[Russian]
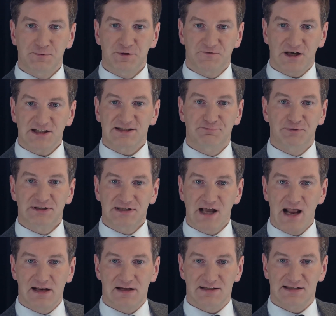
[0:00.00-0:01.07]
вас
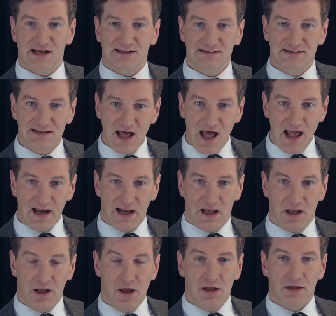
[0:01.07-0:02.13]
специально создали